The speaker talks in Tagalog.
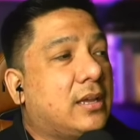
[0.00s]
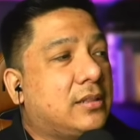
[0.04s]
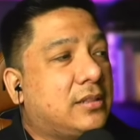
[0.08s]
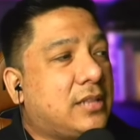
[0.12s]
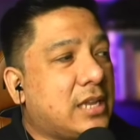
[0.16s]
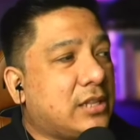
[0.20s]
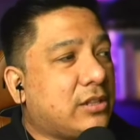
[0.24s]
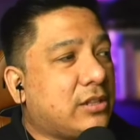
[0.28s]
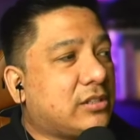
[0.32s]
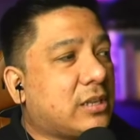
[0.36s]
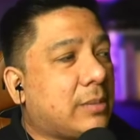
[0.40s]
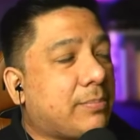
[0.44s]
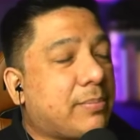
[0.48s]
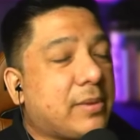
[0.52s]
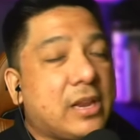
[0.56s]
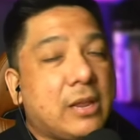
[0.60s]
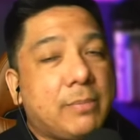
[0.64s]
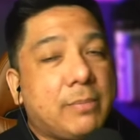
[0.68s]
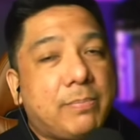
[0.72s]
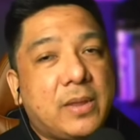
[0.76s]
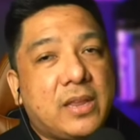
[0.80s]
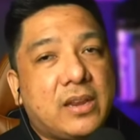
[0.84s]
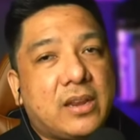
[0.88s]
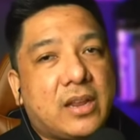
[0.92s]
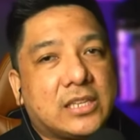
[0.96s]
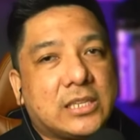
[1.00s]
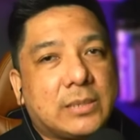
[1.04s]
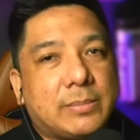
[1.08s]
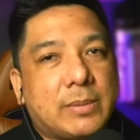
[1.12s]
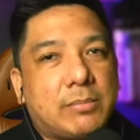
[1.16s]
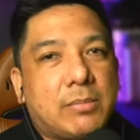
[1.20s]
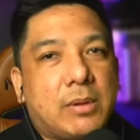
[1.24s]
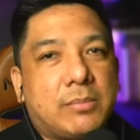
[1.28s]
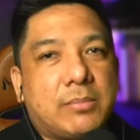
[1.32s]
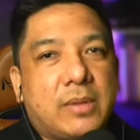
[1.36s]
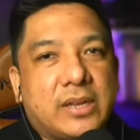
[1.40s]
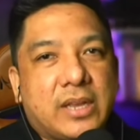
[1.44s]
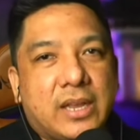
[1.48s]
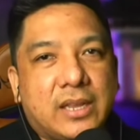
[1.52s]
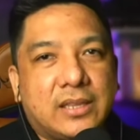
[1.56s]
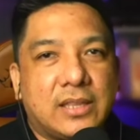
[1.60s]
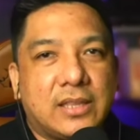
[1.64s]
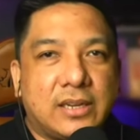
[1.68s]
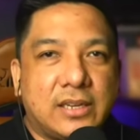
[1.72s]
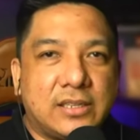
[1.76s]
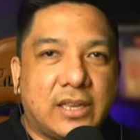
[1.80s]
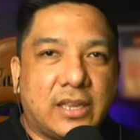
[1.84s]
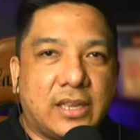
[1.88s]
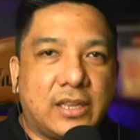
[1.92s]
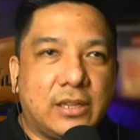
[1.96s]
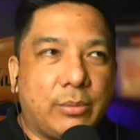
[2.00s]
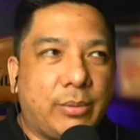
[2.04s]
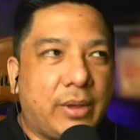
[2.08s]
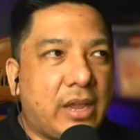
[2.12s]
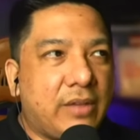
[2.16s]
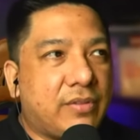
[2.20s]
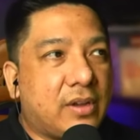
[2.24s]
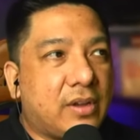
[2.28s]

dito sa Pilipinas sa pamamagitan ni Sendwave.